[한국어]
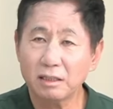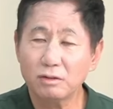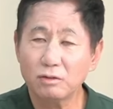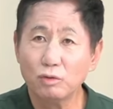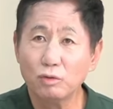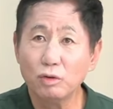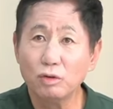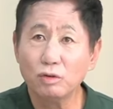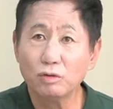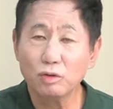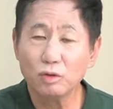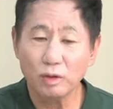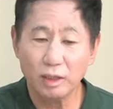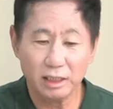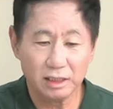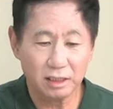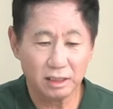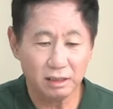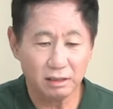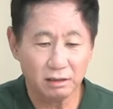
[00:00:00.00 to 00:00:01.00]

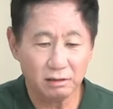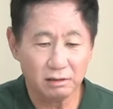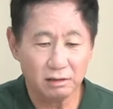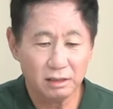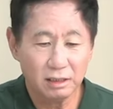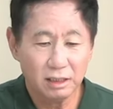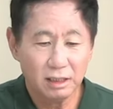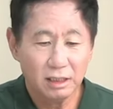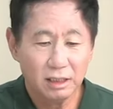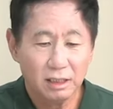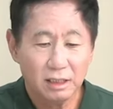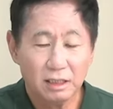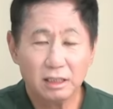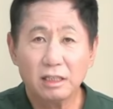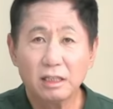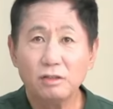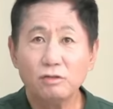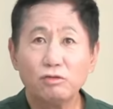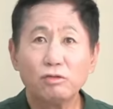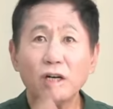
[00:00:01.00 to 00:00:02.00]
울릉도에서요,
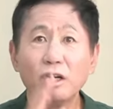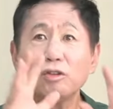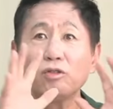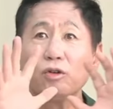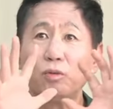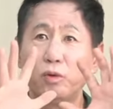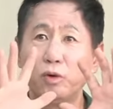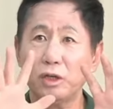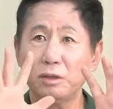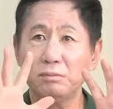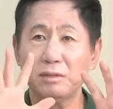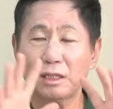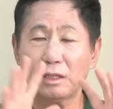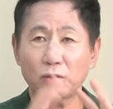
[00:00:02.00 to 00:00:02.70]
이렇게 육안으로 보입니다.